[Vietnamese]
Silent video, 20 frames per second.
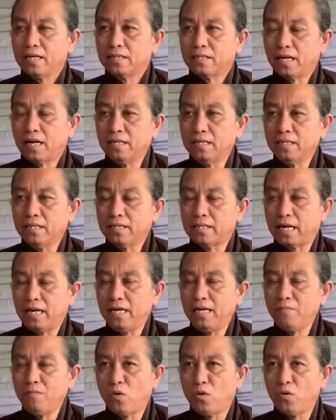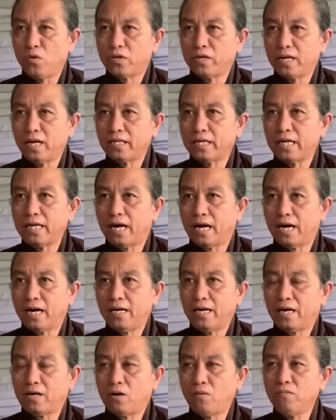từ kỷ mùi cho đến kỷ hợi
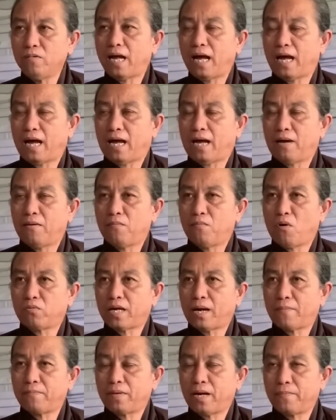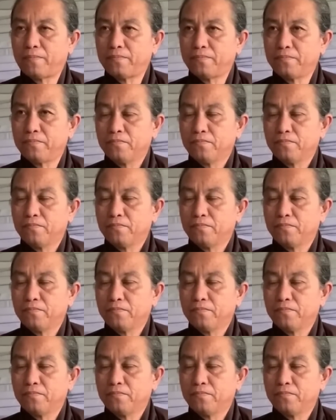là đúng là 100 năm